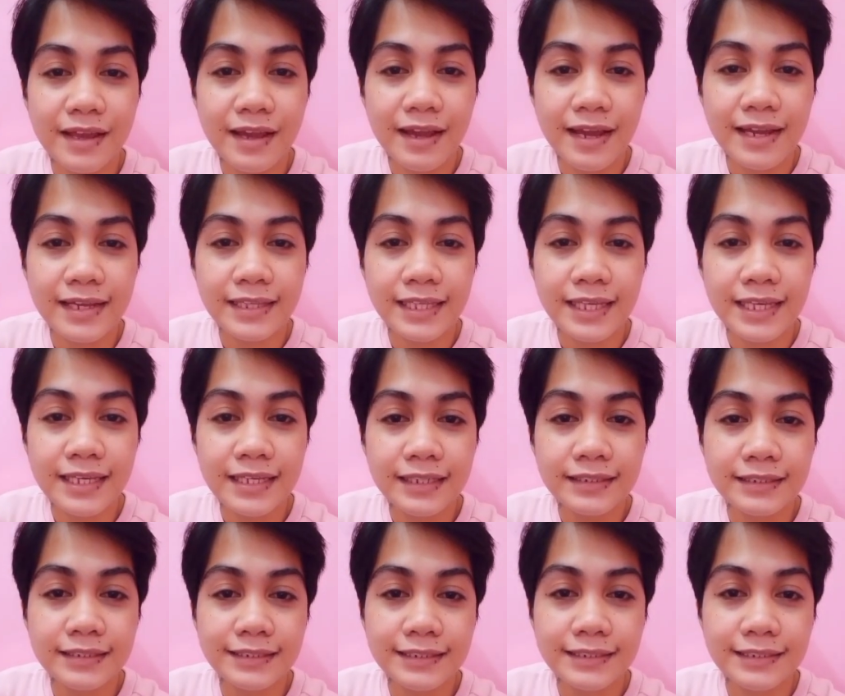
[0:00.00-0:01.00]
Hi, Tix.
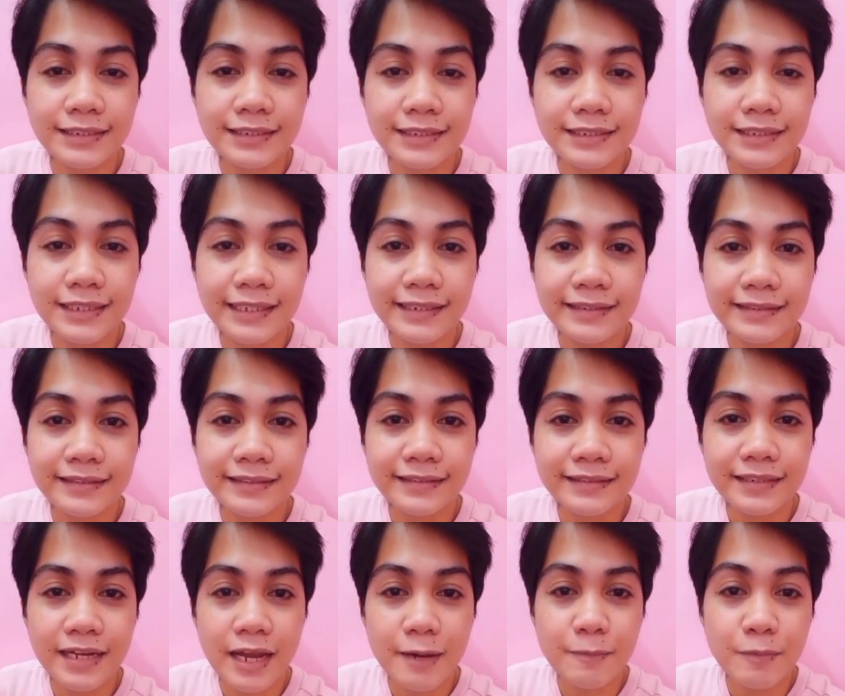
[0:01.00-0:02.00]

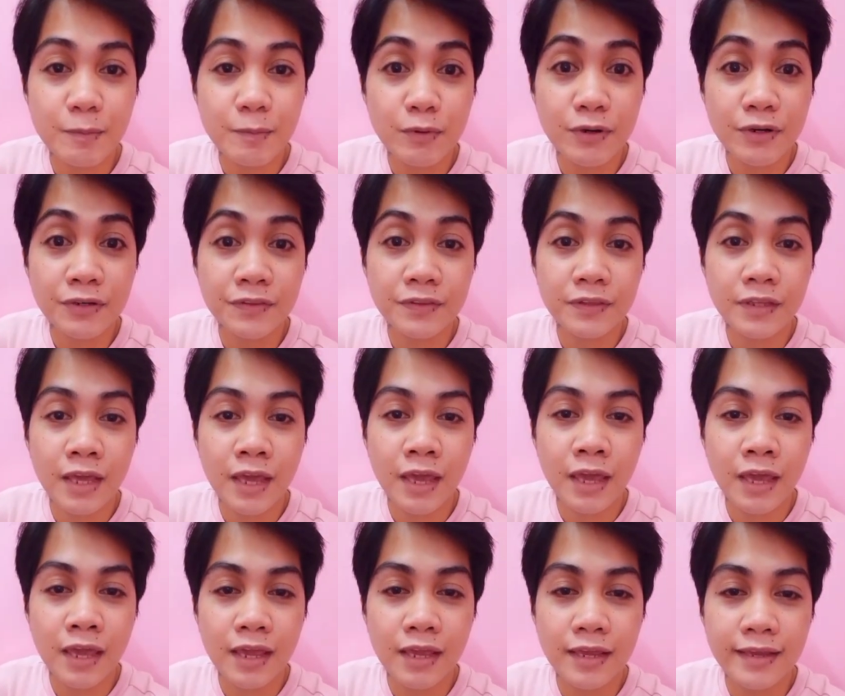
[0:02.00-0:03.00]
Happy birthday.
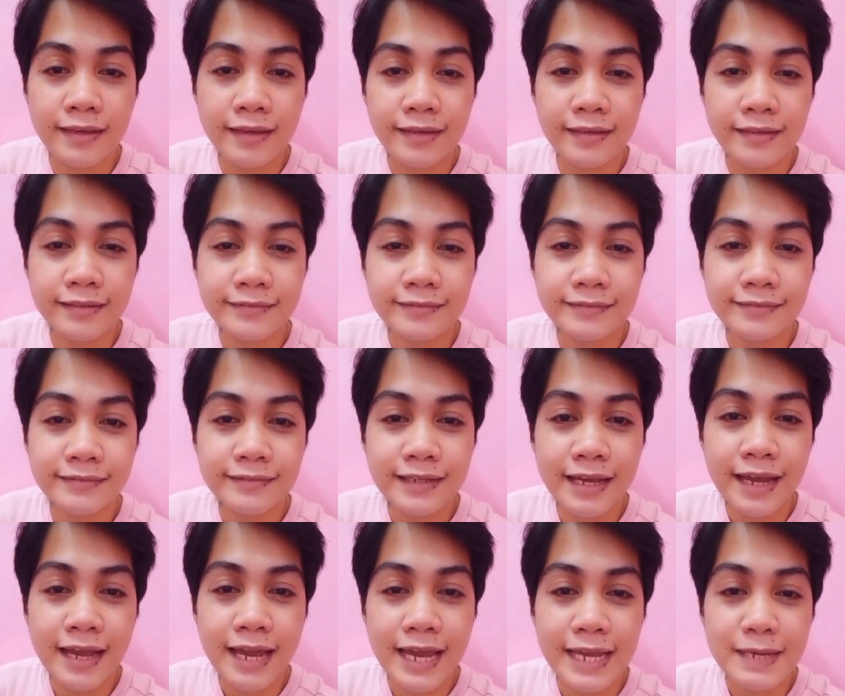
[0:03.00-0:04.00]

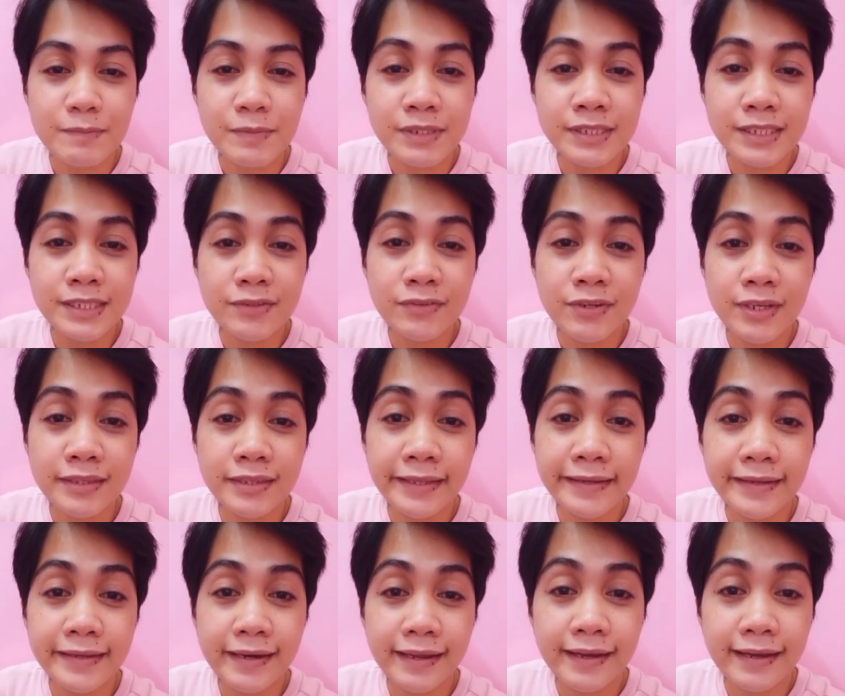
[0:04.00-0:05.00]
I miss you na,
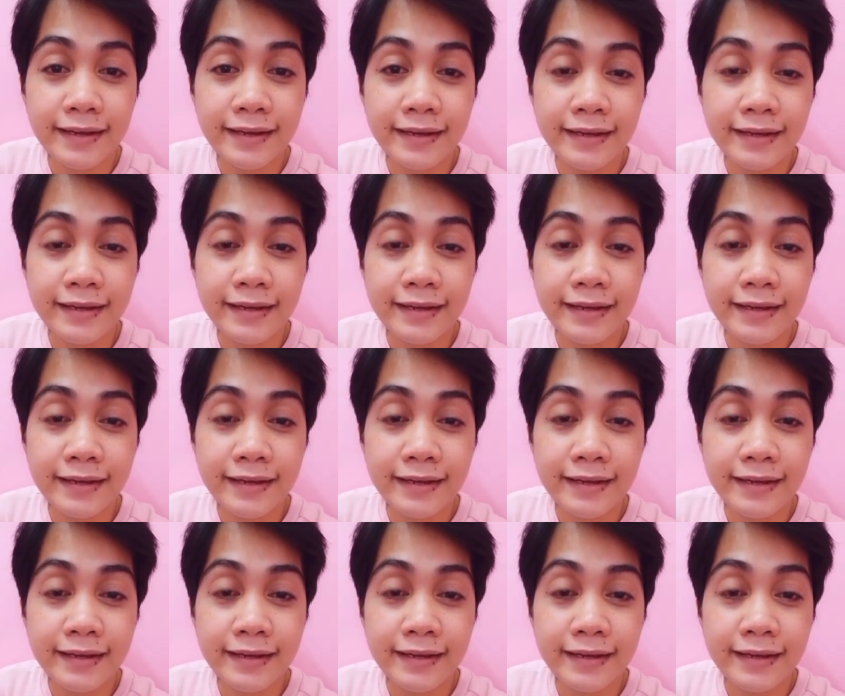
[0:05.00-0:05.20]
Tikla.